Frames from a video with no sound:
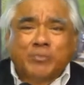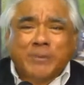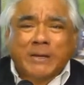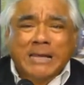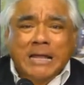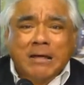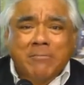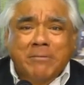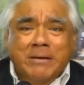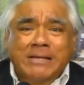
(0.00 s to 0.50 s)

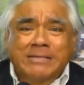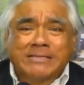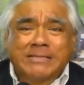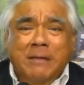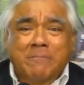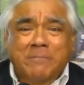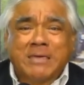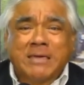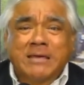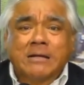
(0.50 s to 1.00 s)
palabra
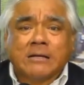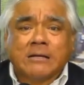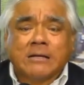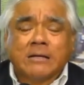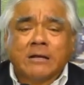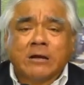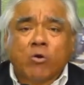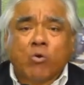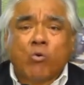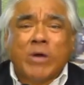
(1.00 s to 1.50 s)
también
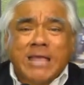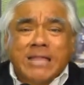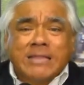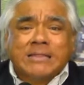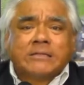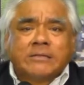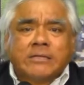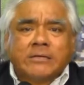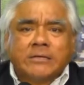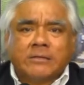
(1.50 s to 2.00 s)

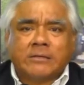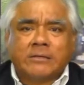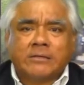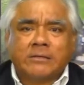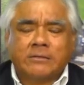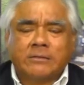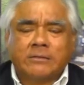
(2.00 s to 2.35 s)
cuente.